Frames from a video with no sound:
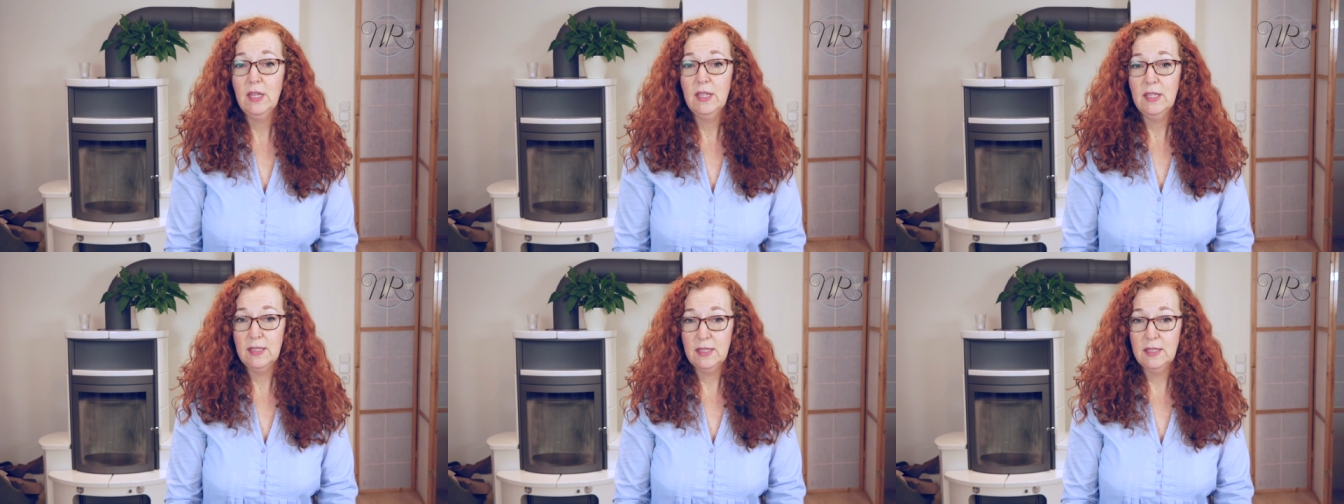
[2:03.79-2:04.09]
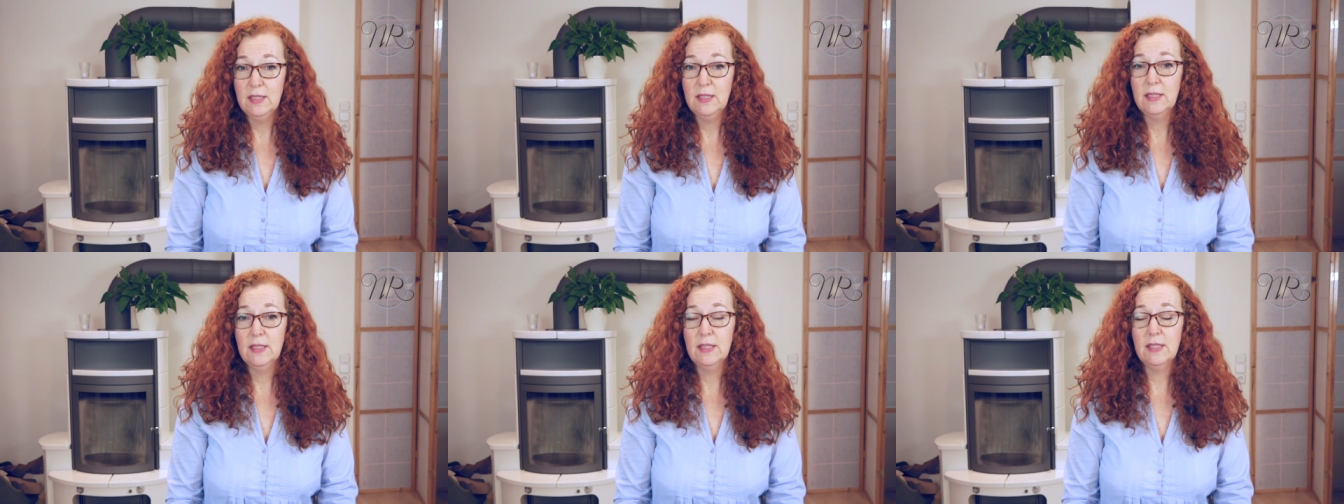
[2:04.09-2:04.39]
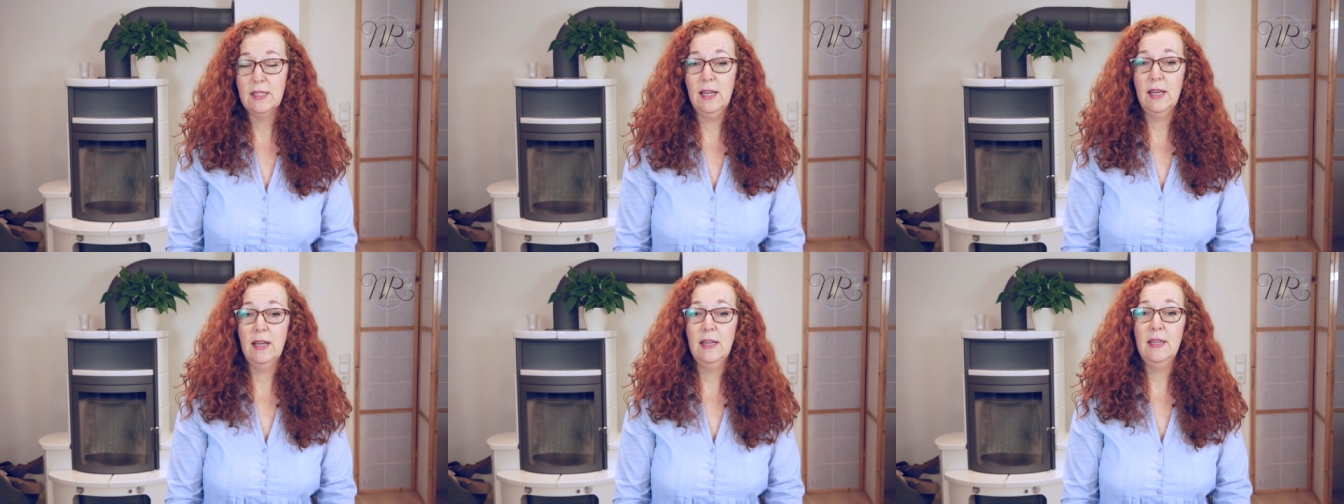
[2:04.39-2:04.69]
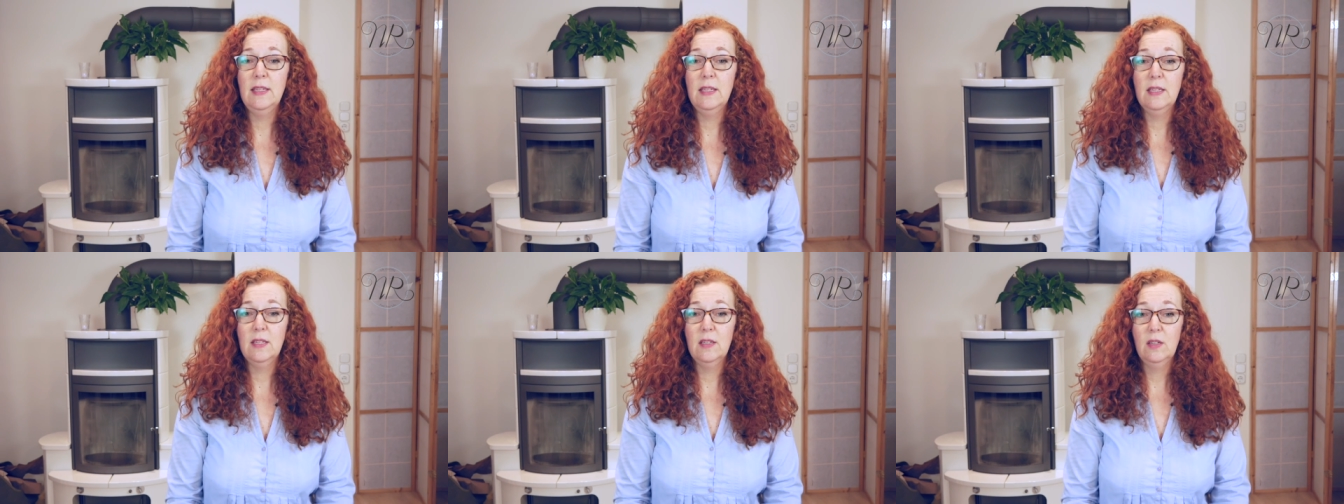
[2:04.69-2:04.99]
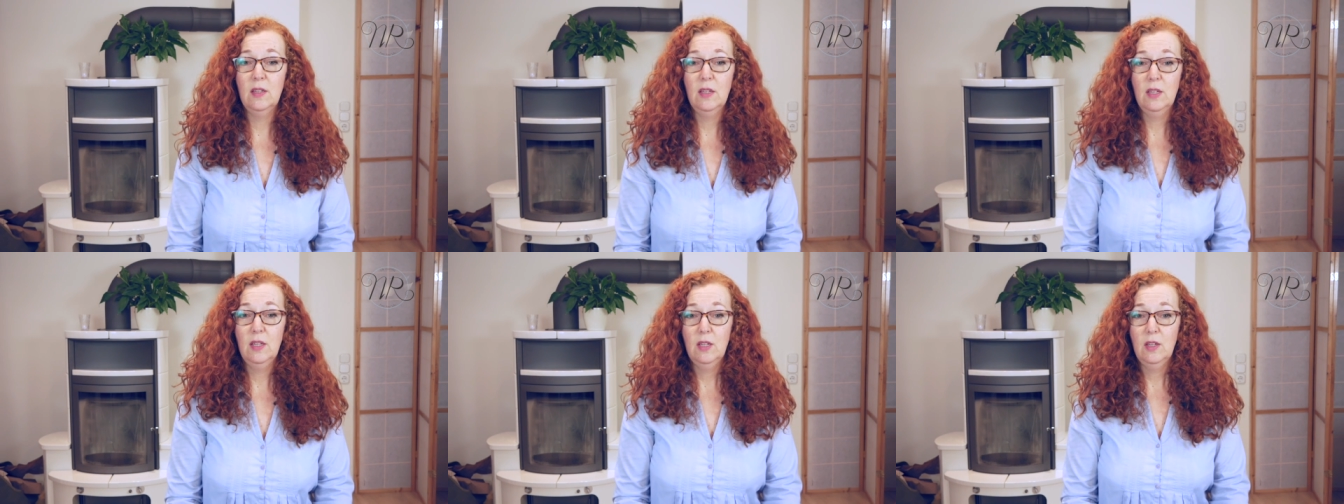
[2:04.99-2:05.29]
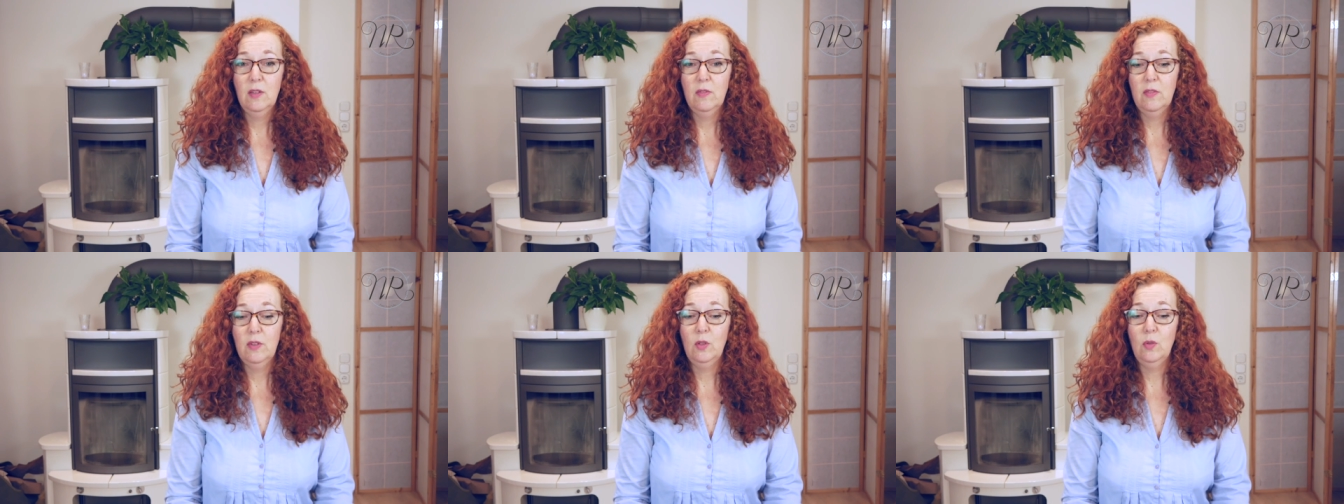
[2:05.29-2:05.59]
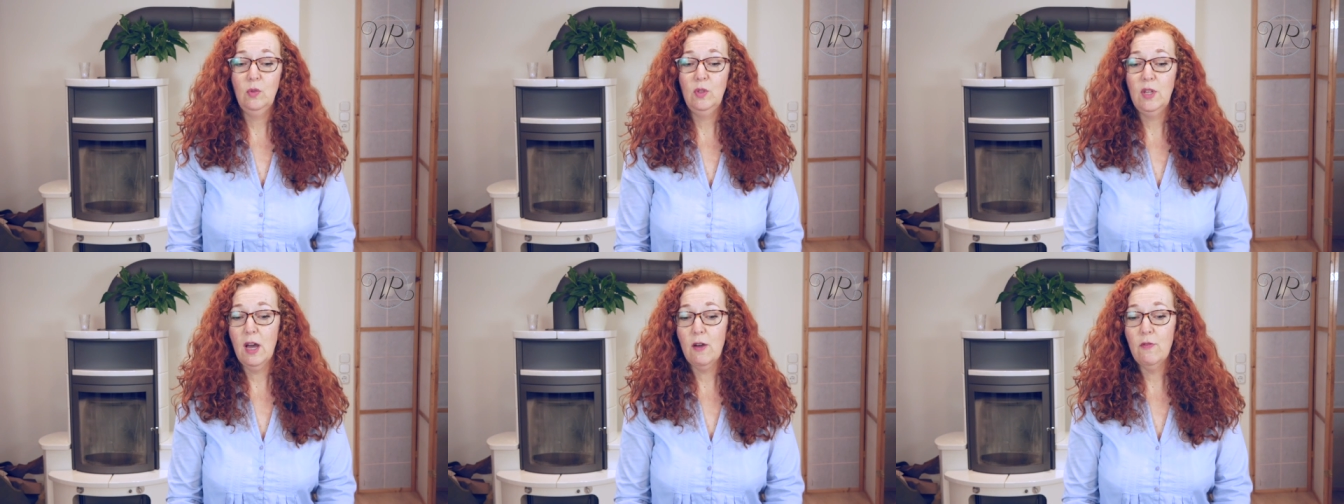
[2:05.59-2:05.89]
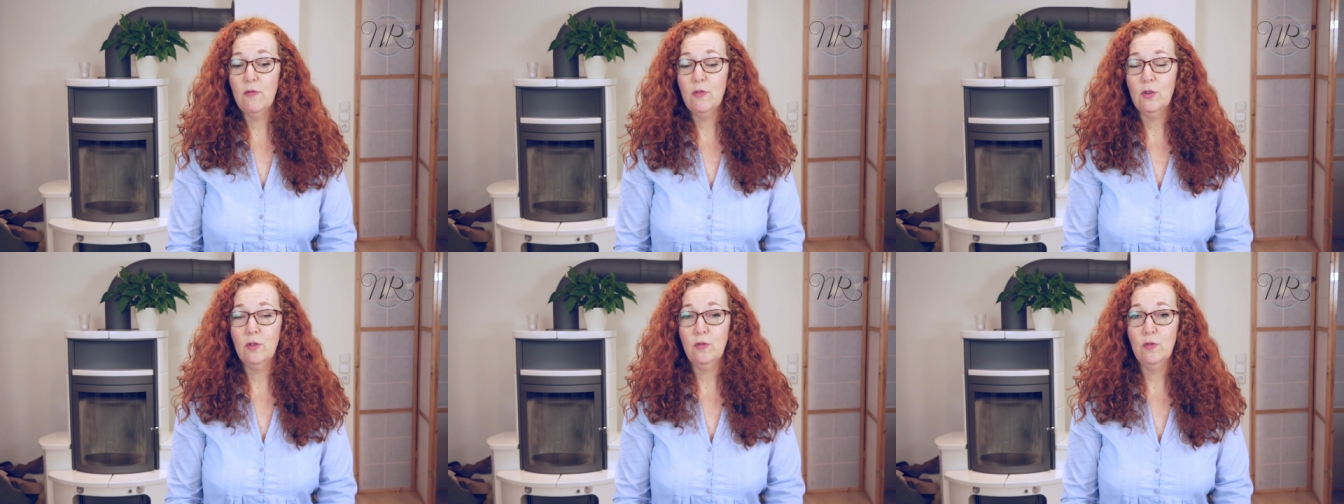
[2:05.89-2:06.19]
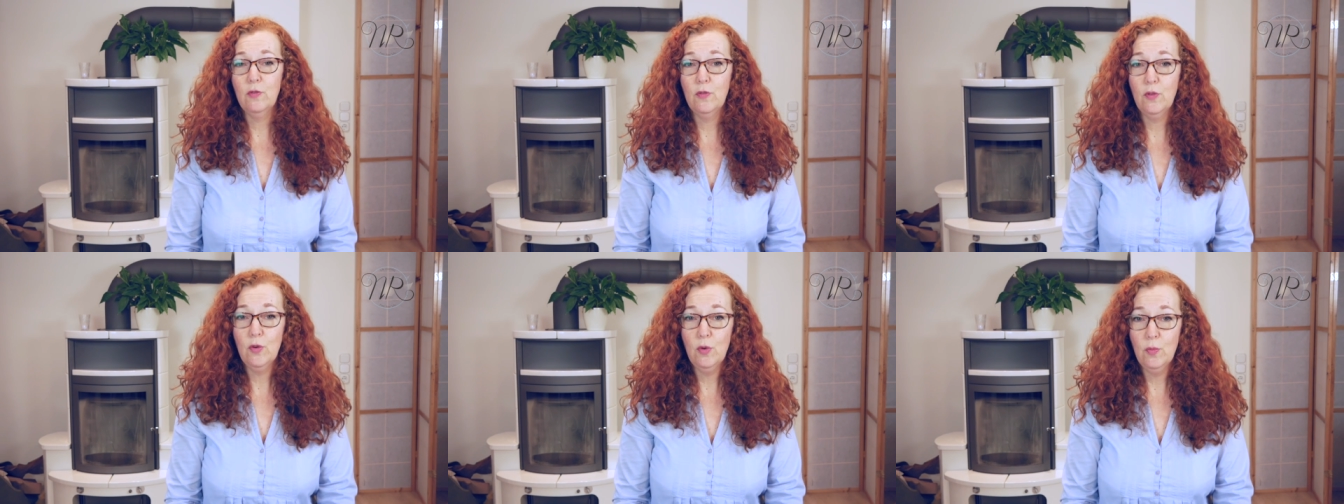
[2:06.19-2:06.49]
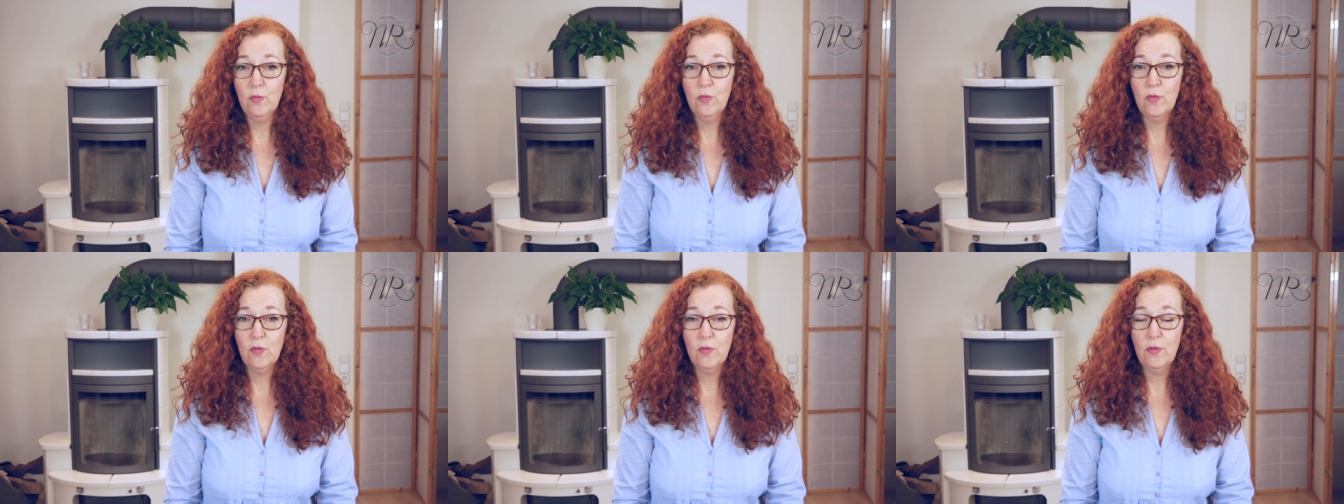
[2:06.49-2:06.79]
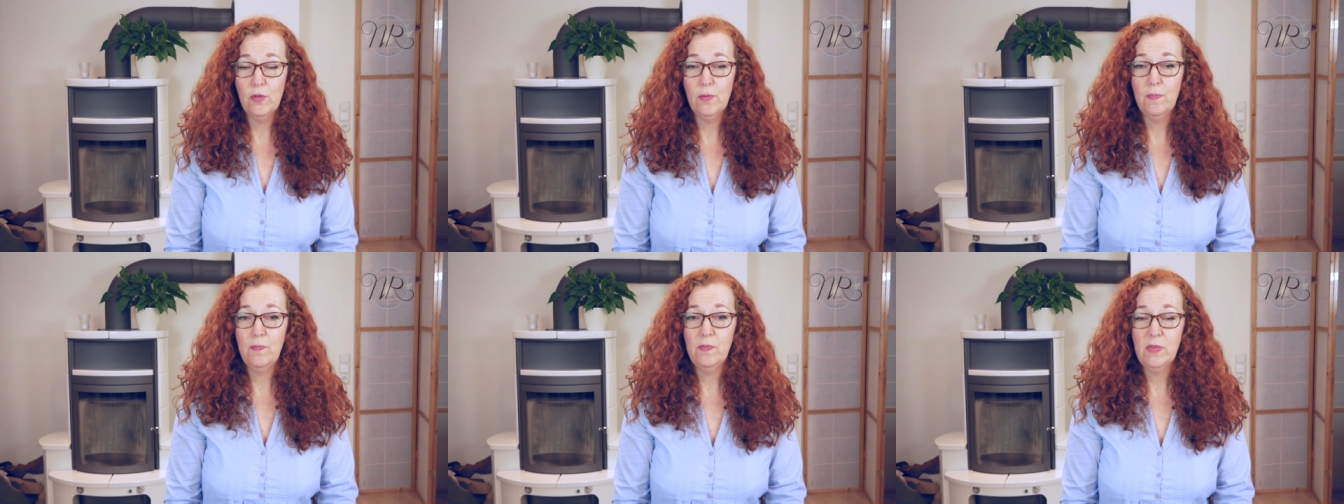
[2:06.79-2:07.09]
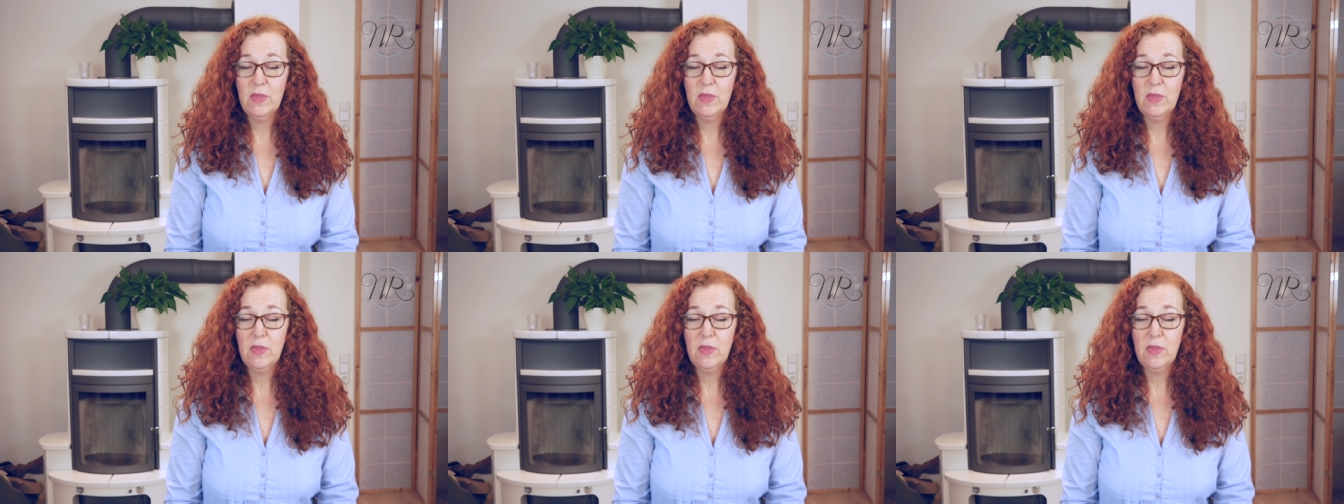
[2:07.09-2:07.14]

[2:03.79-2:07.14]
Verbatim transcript: sind es gleich, wenn du davon fünf